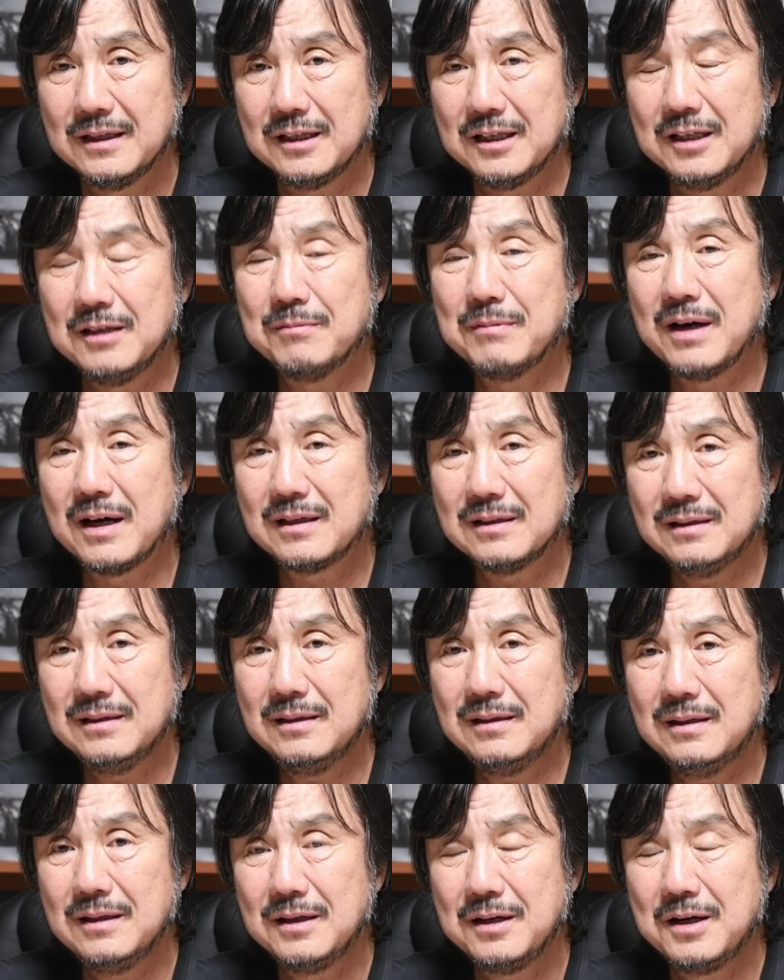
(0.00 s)
이
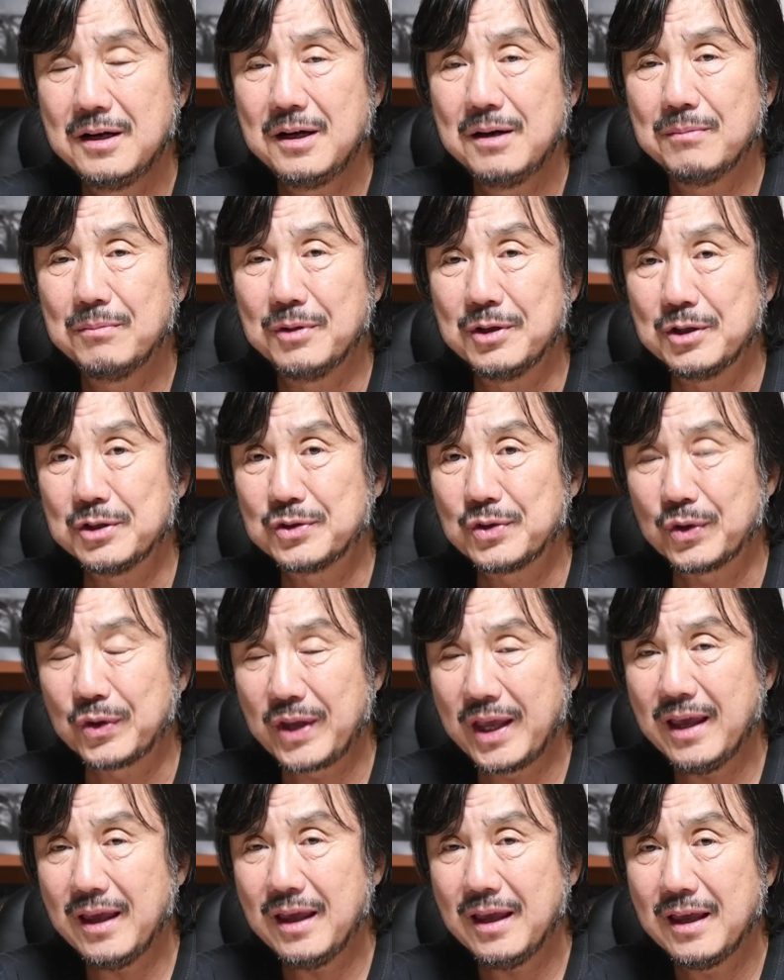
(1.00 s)
말을
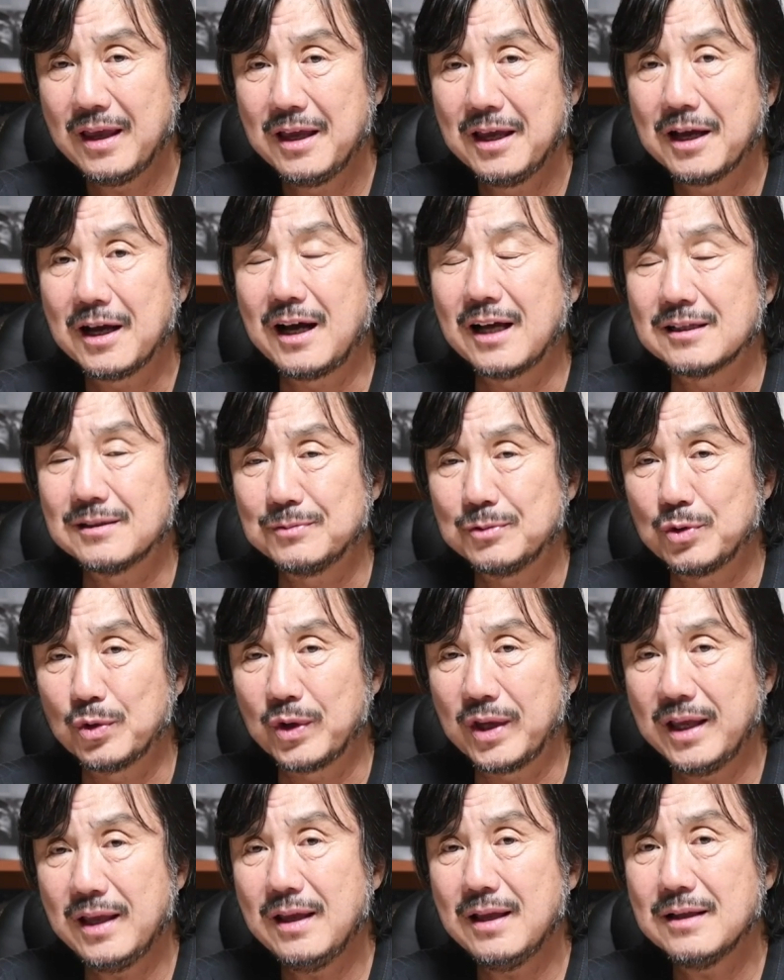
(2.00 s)
머릿속에,
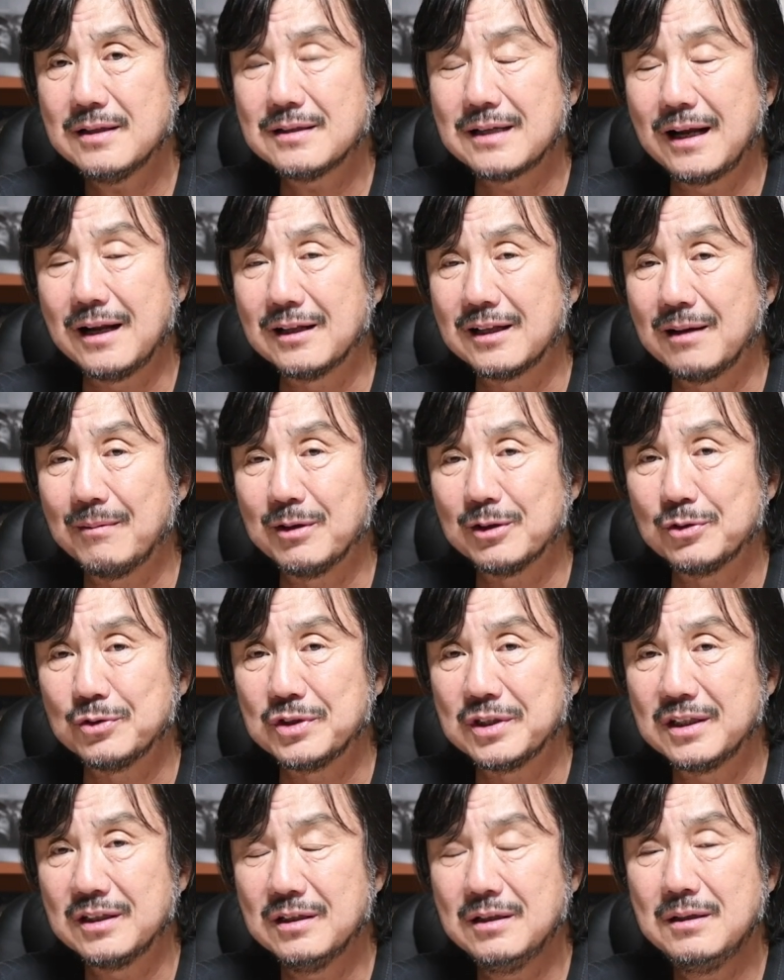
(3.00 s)
가슴속에 잘
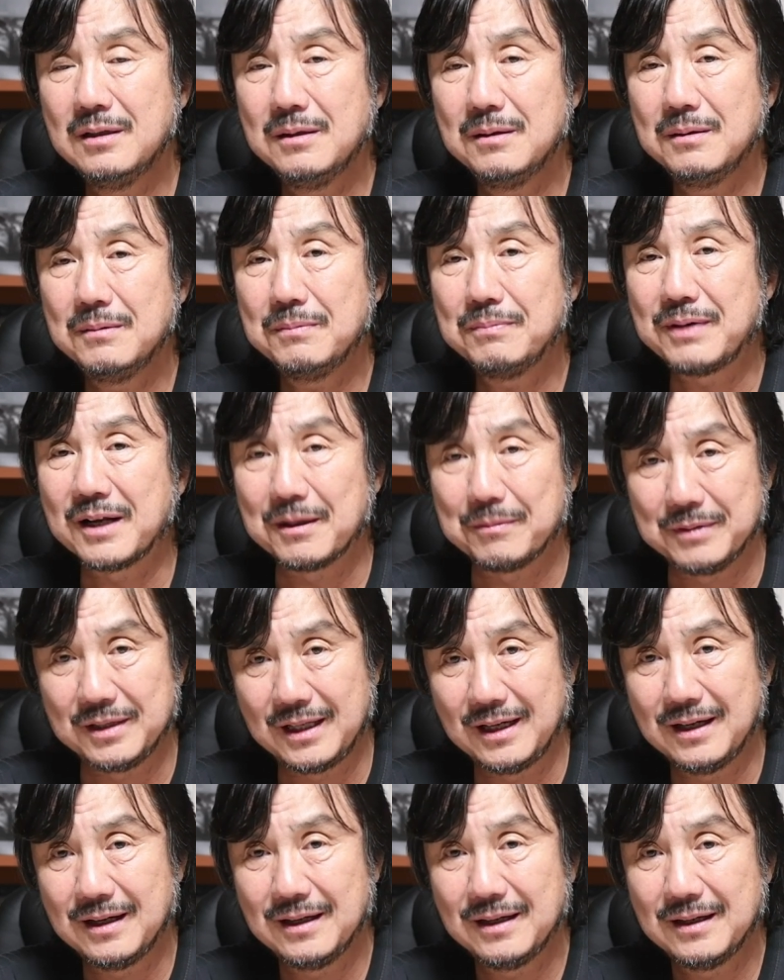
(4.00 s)
담아두시기를
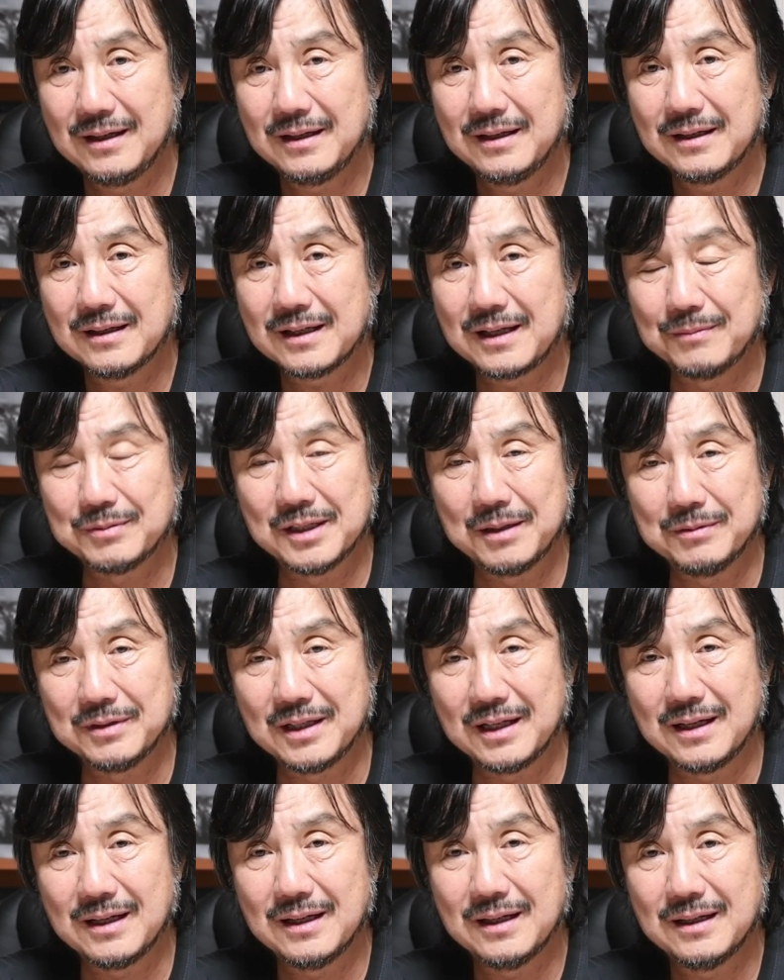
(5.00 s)
바랍니다.
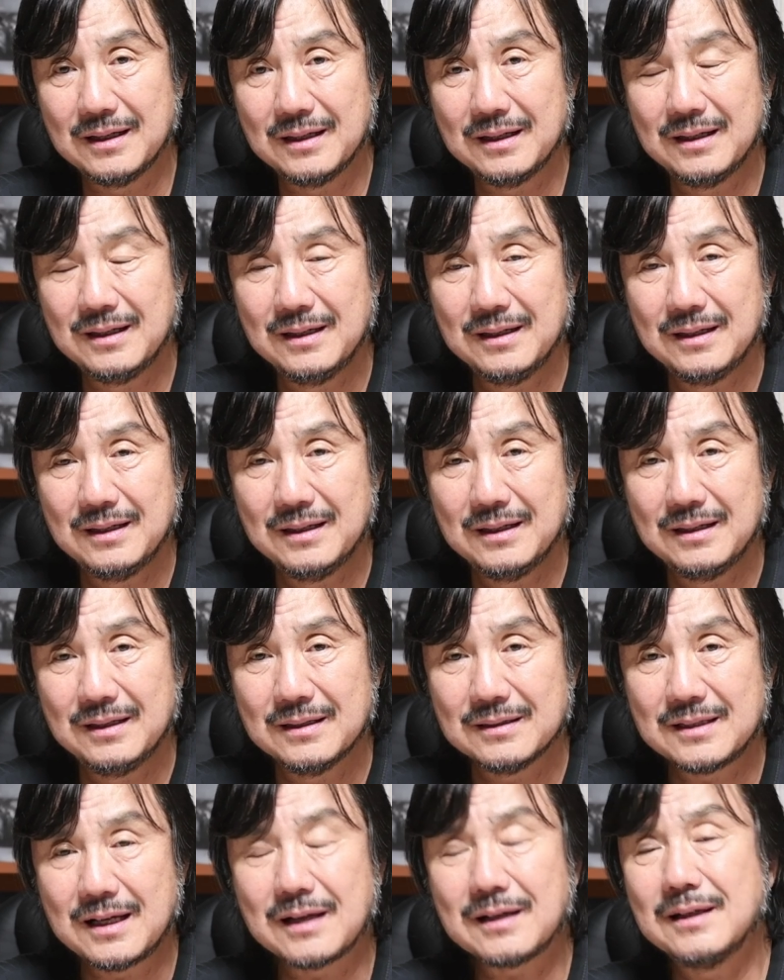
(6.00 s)
감사합니다.
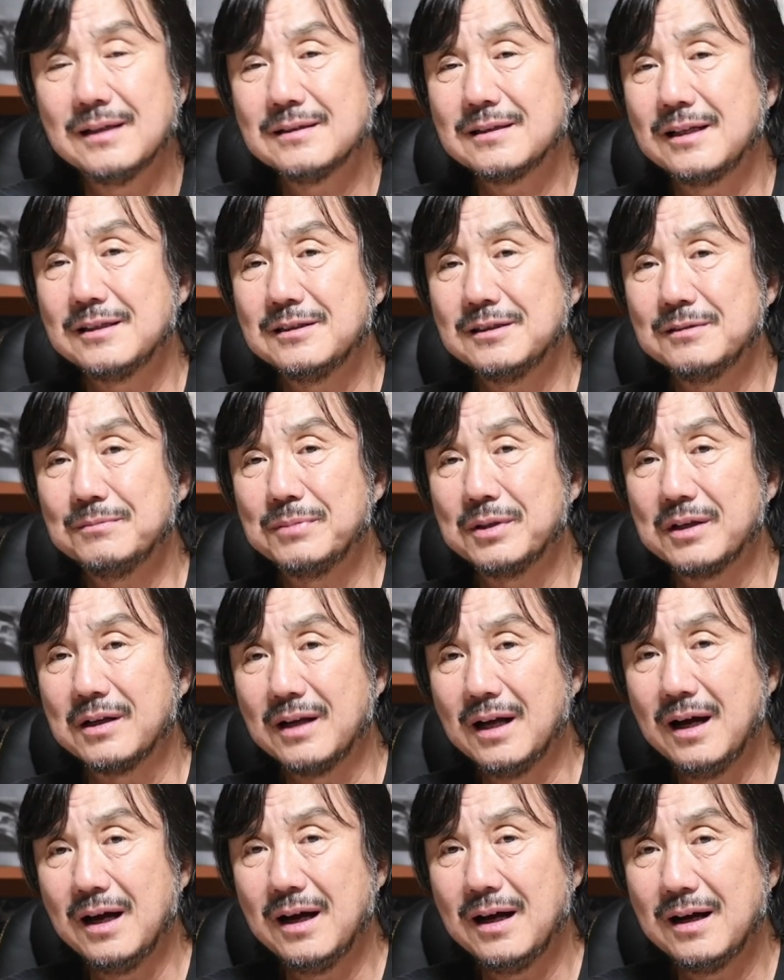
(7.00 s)
착한 사진은
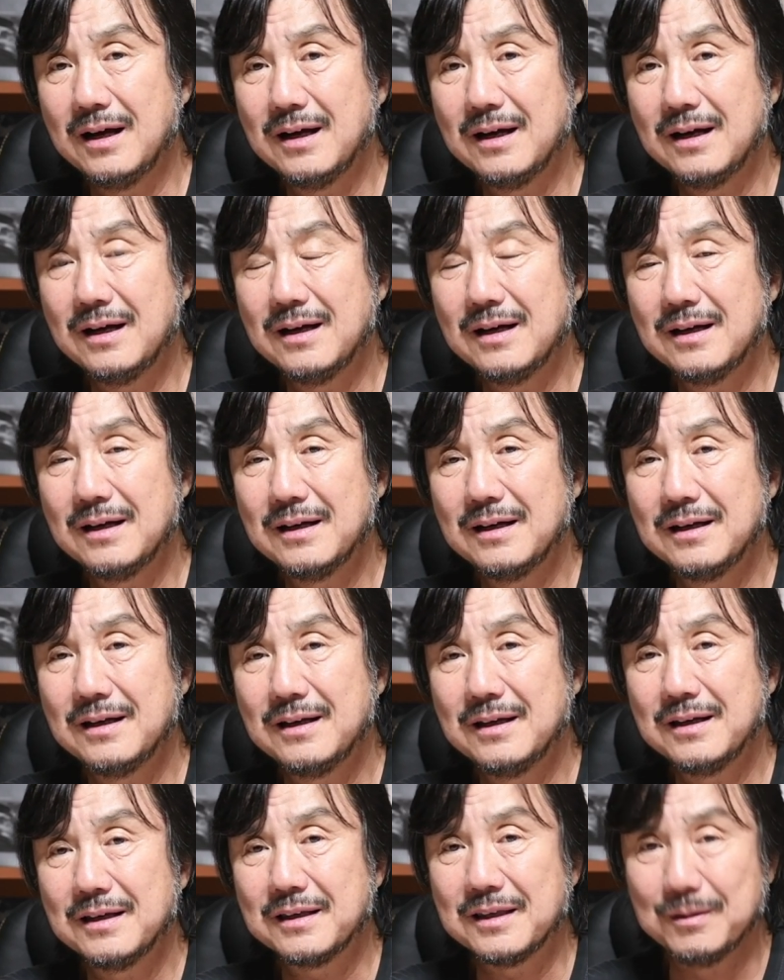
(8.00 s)
버려라.
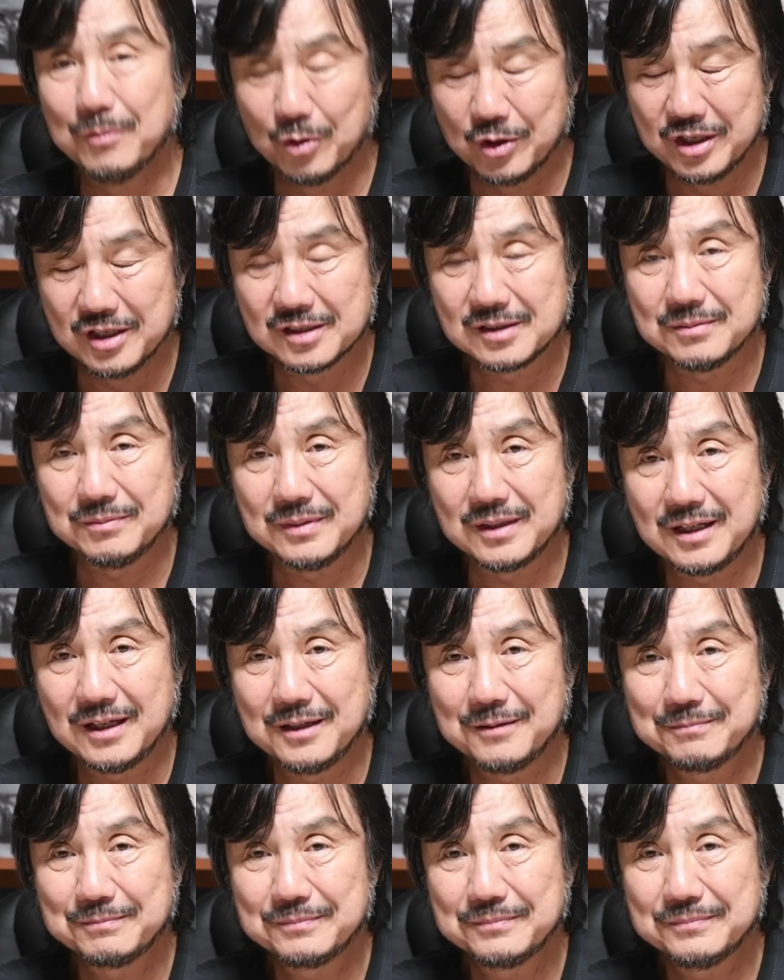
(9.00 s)
김홍이었습니다.